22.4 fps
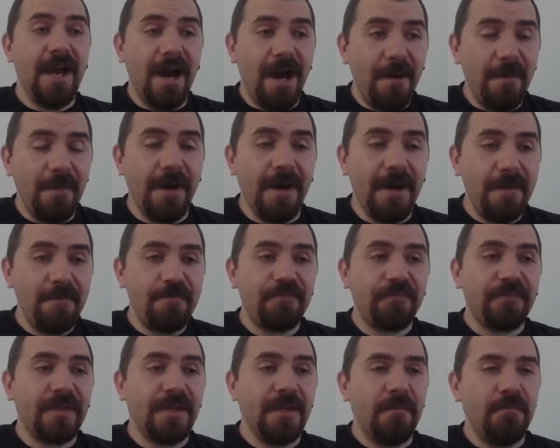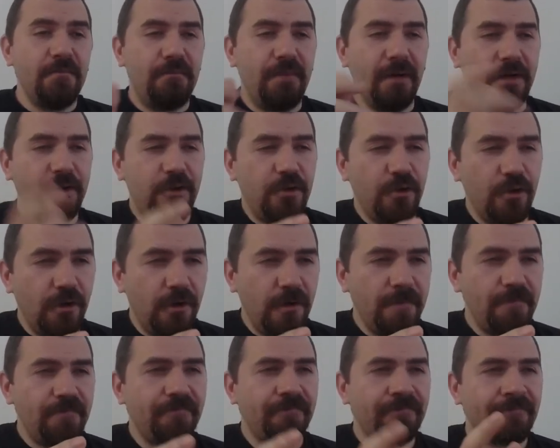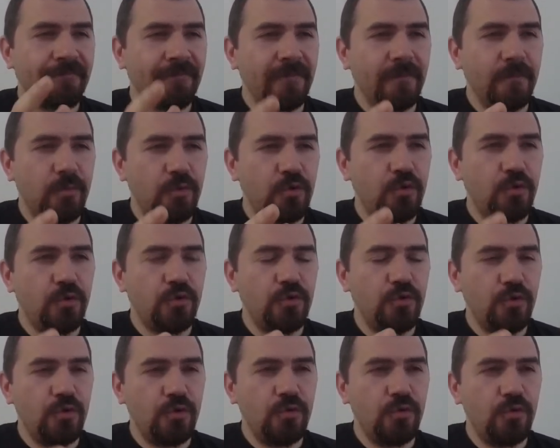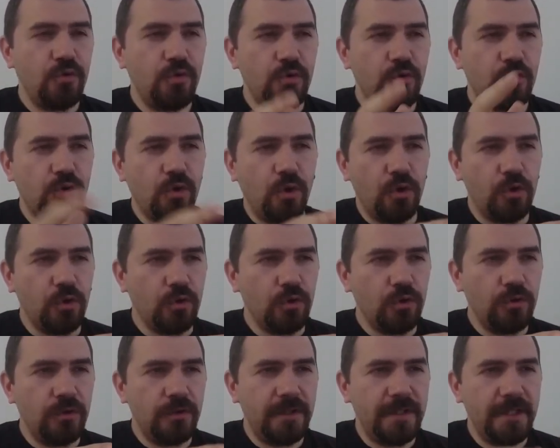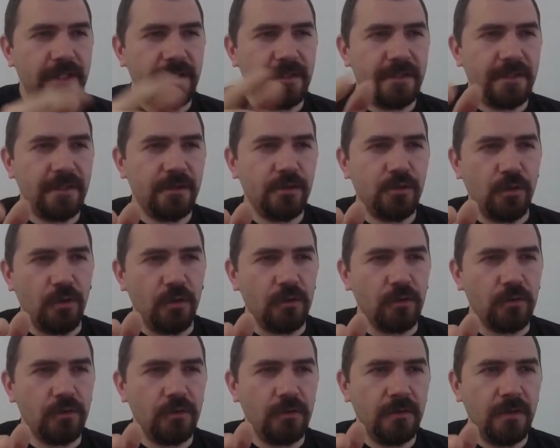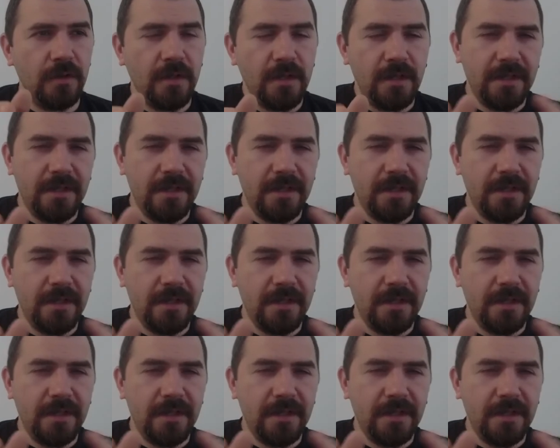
Ama bakıyor bu çocuğun yüzü solgun. Diğeri de solgun.